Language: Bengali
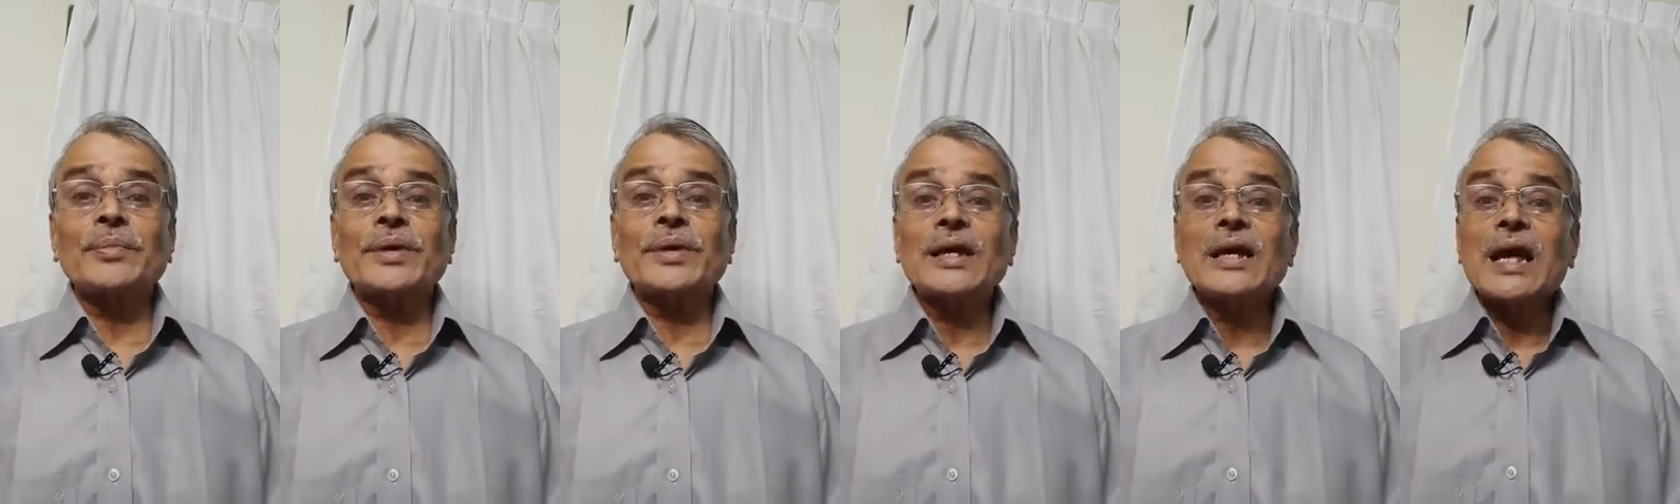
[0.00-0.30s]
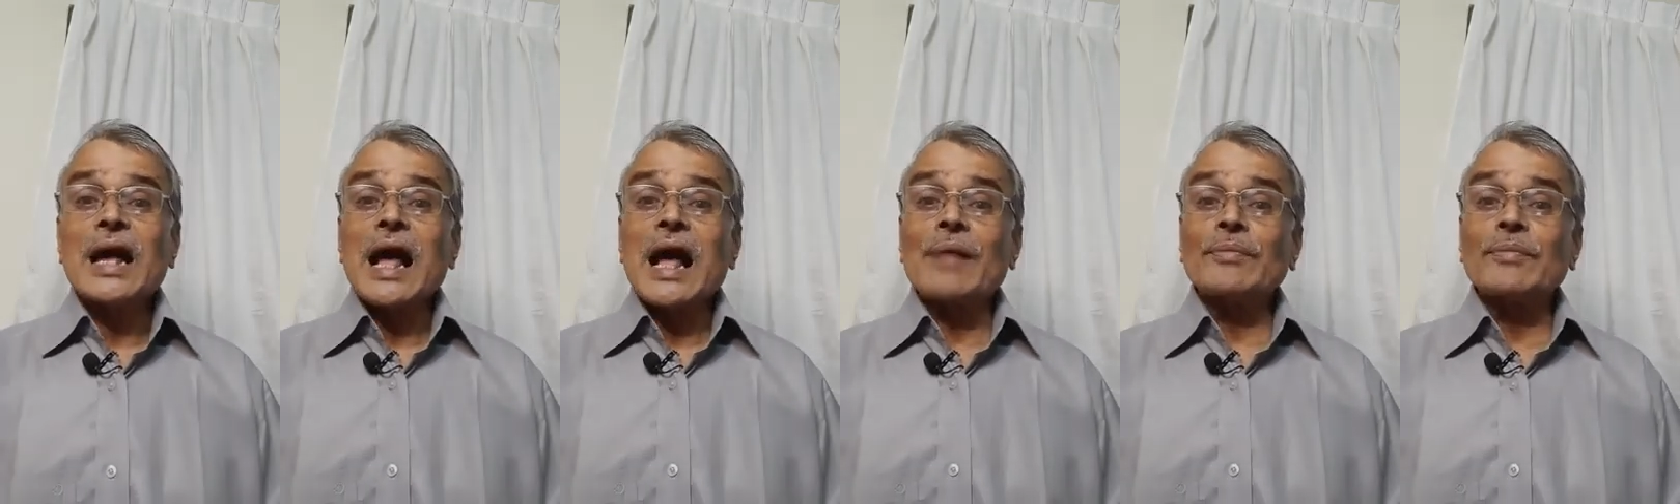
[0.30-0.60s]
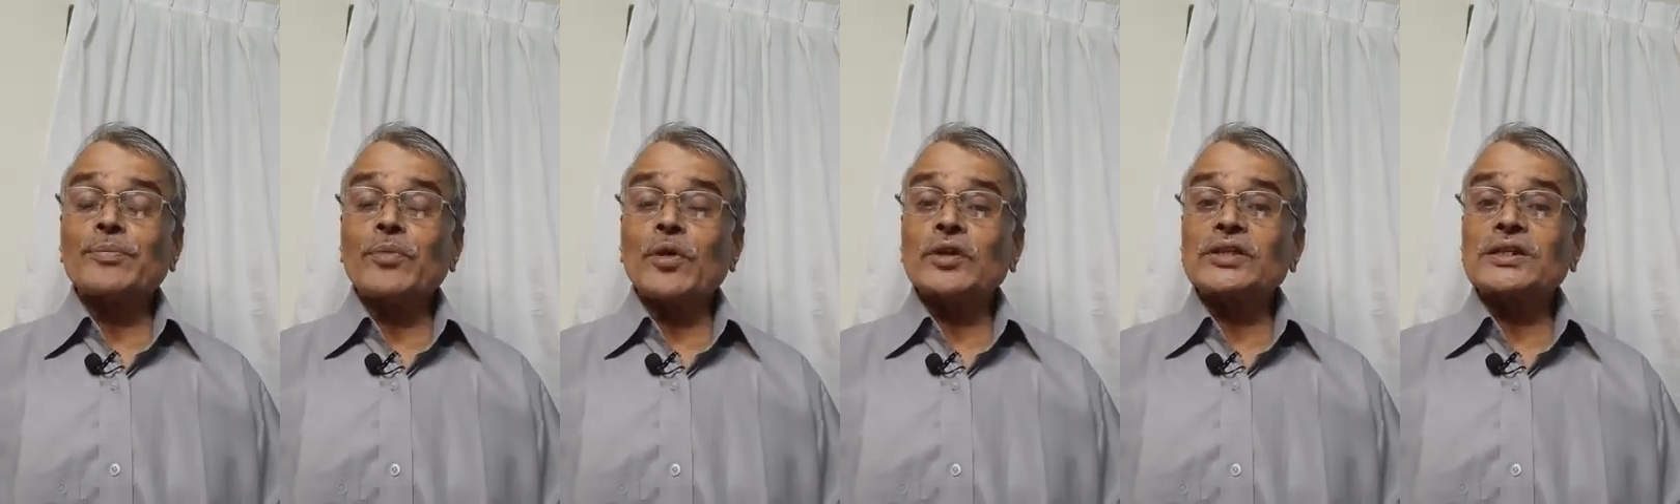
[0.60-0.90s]
দেখে নেবে
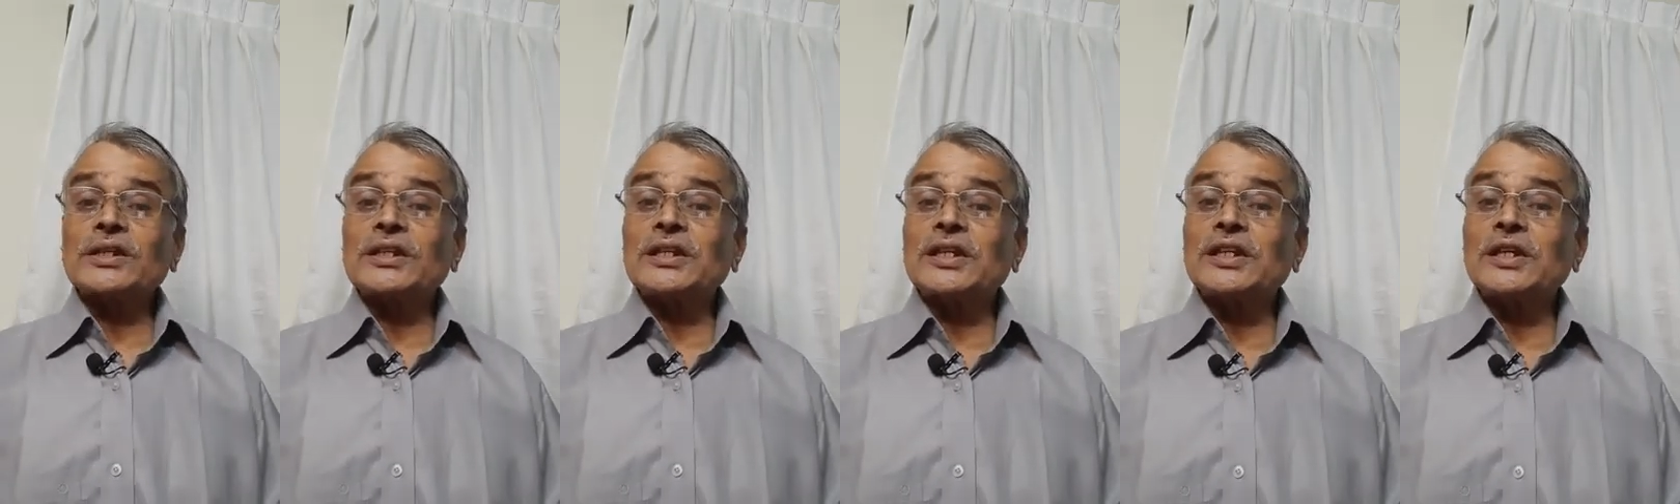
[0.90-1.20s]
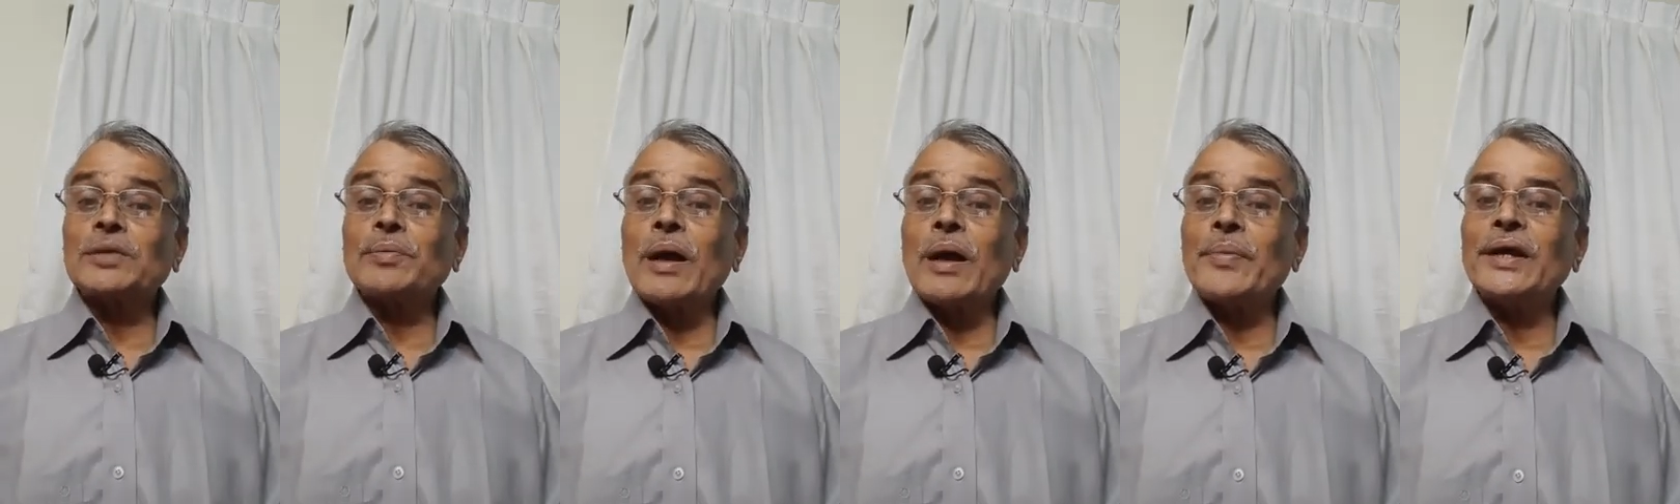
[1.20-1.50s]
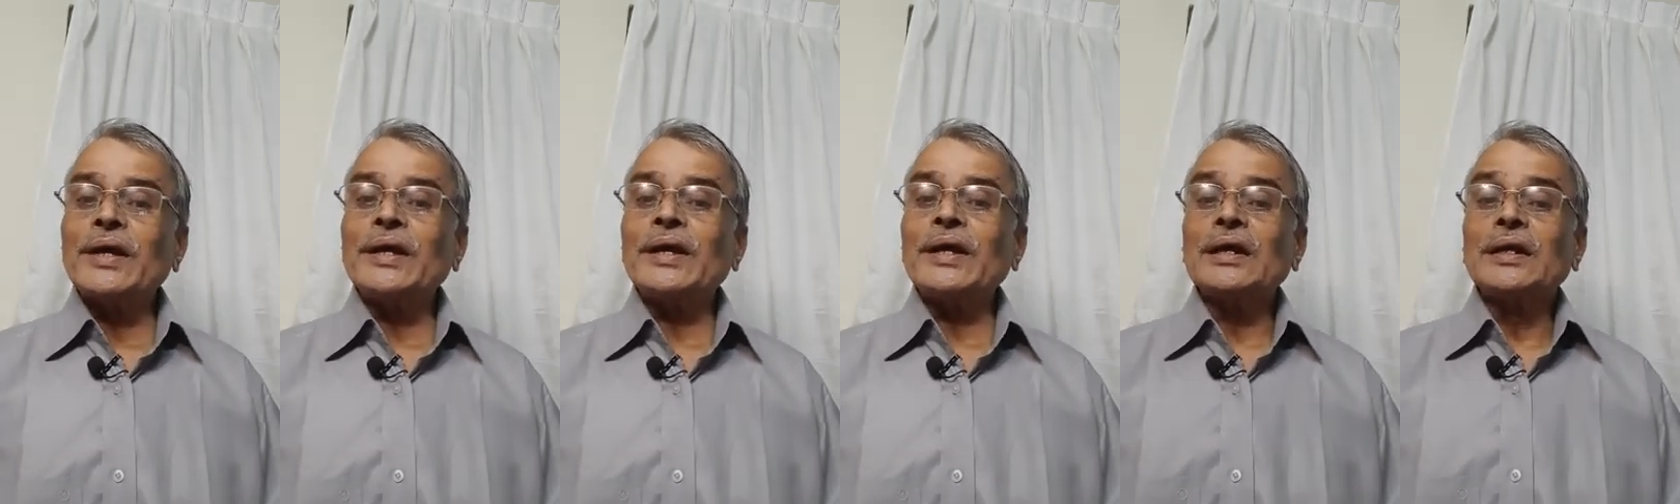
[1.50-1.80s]
আমি বলছি
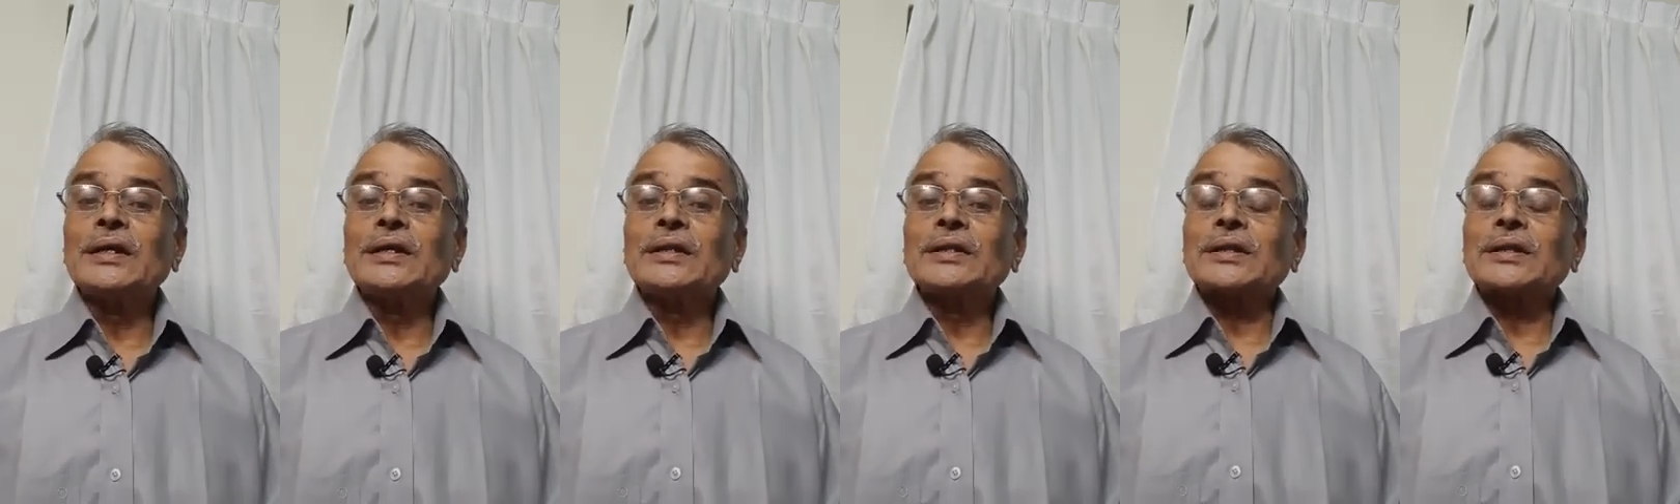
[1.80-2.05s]
কিভাবে